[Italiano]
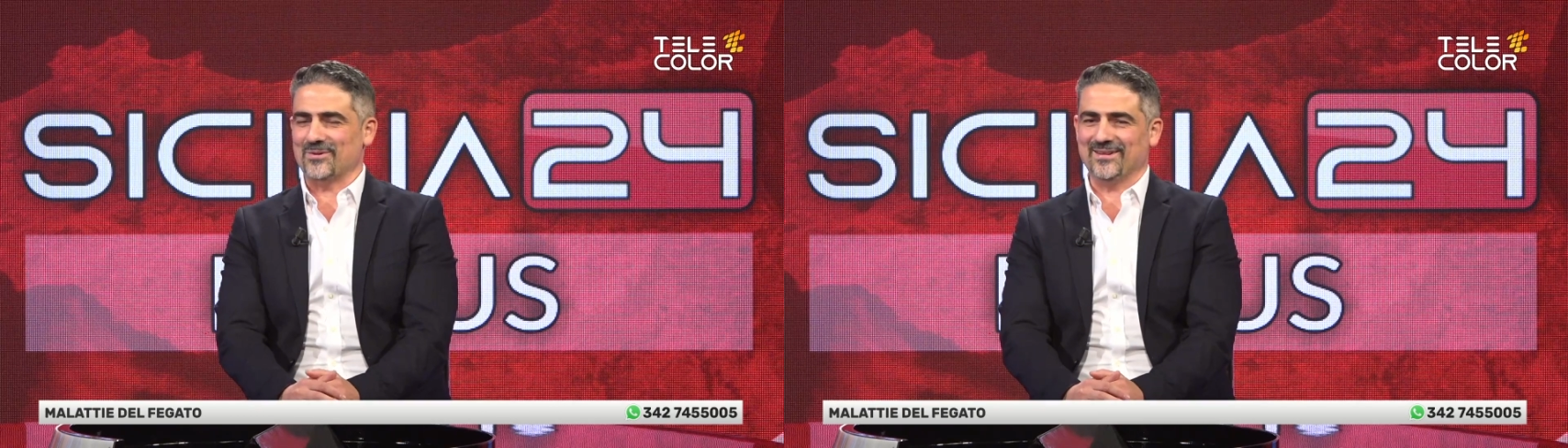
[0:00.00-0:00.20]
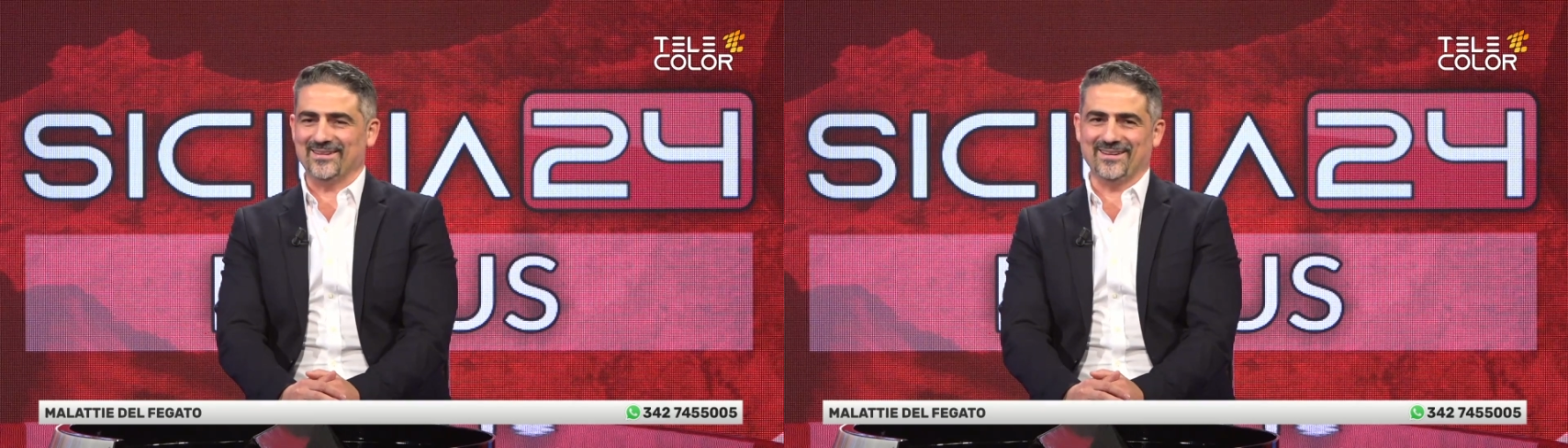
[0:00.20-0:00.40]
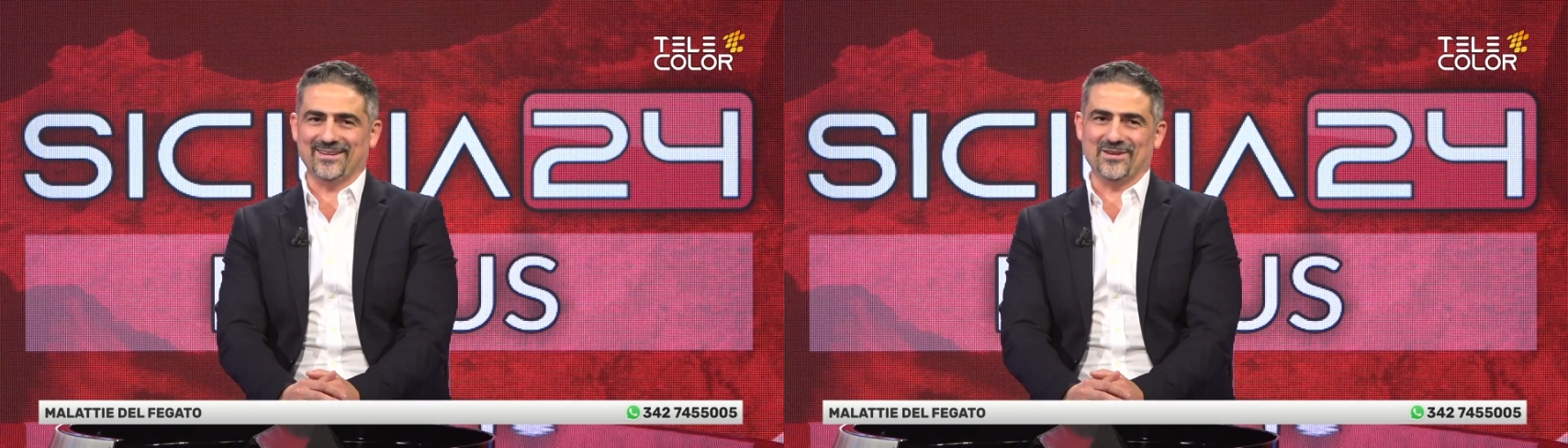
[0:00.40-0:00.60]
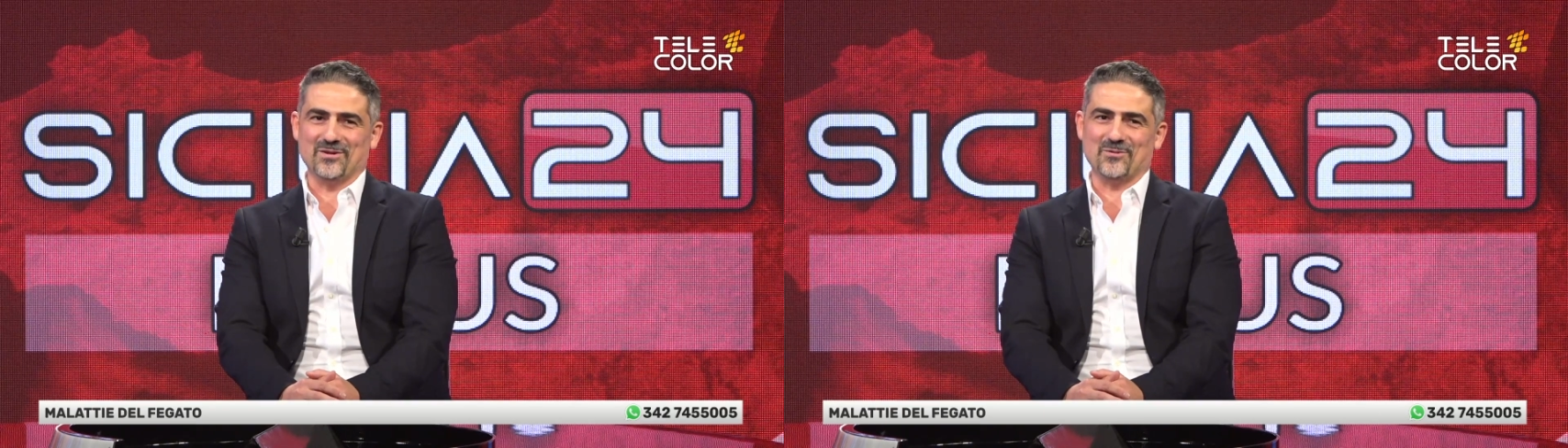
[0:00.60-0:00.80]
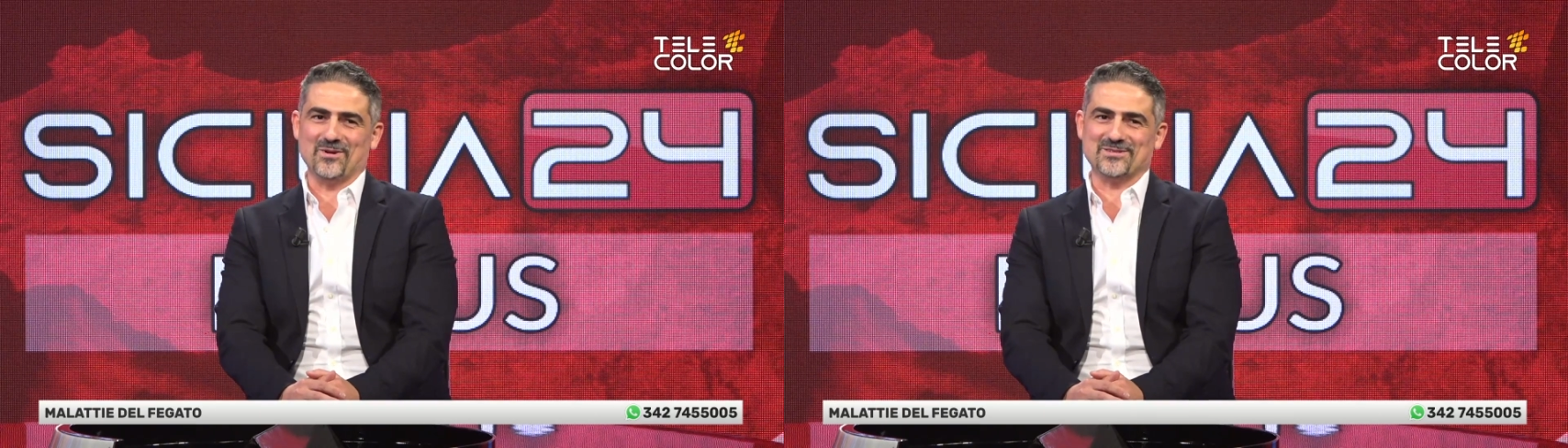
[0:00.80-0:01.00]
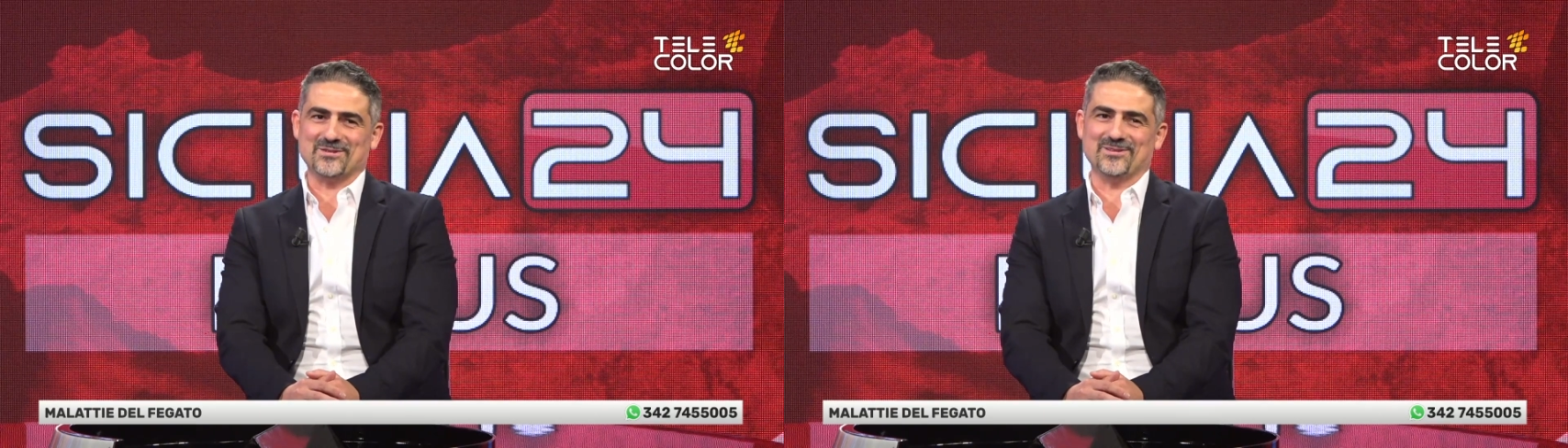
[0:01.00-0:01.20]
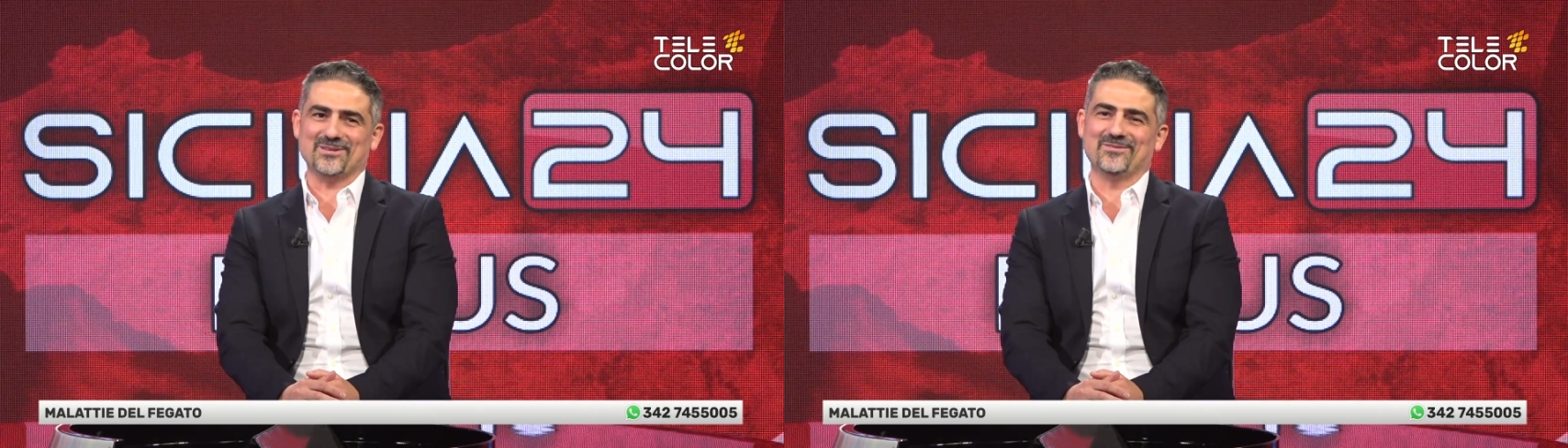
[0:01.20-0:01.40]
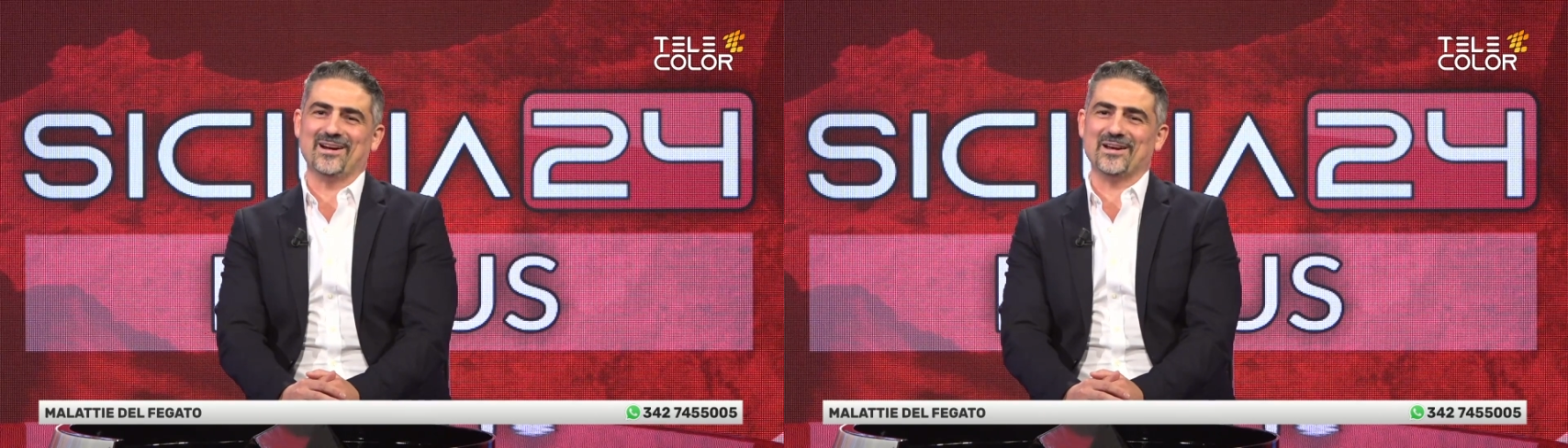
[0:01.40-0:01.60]
quindi questo
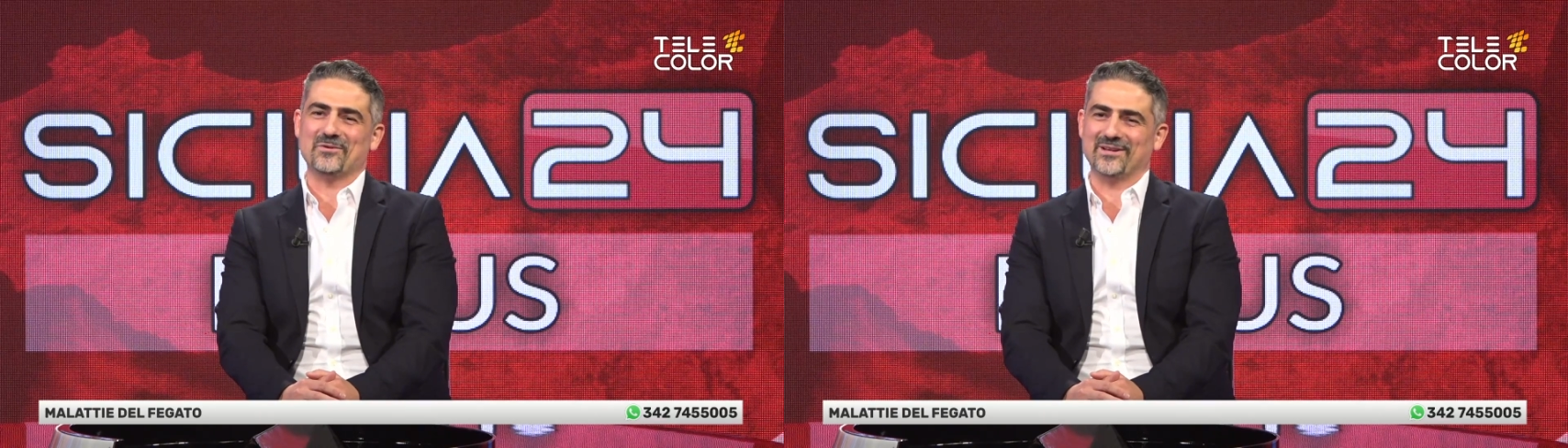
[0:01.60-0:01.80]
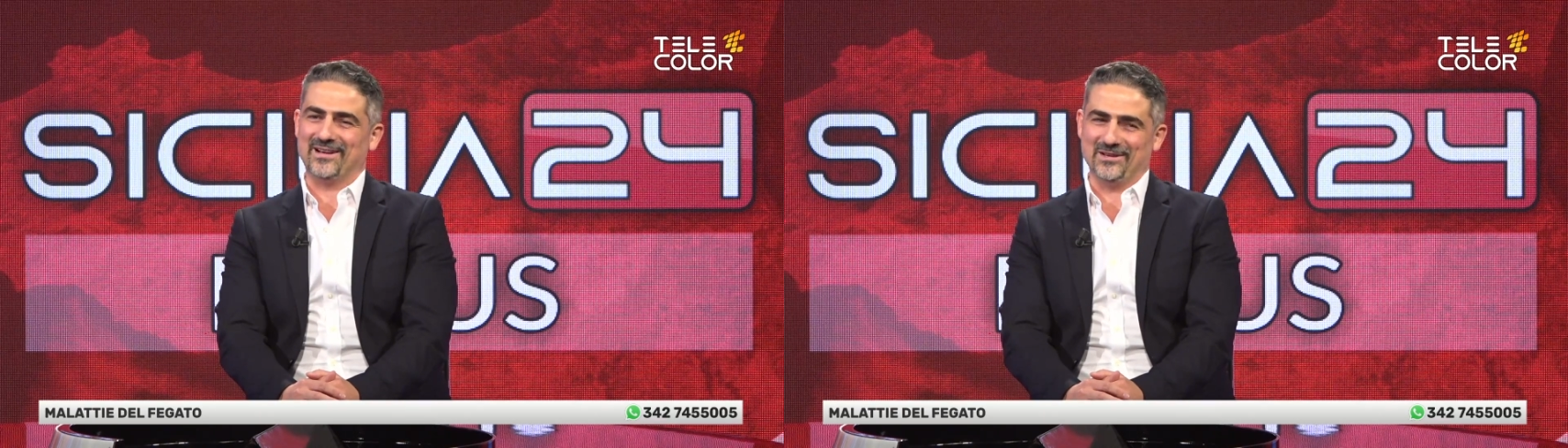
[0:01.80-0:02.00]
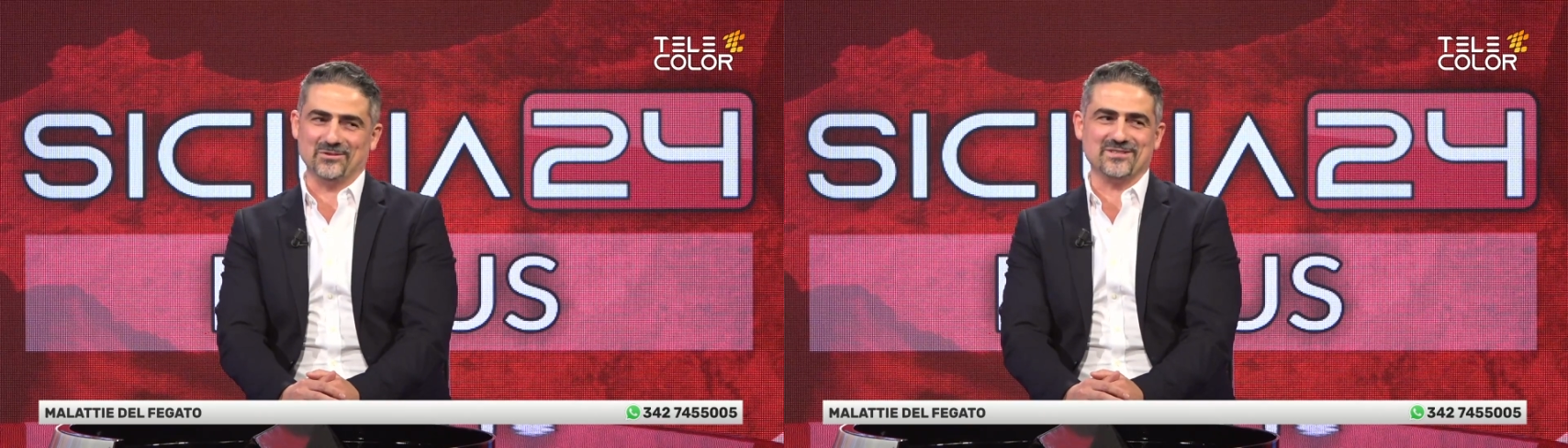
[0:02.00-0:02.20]
va inquadrato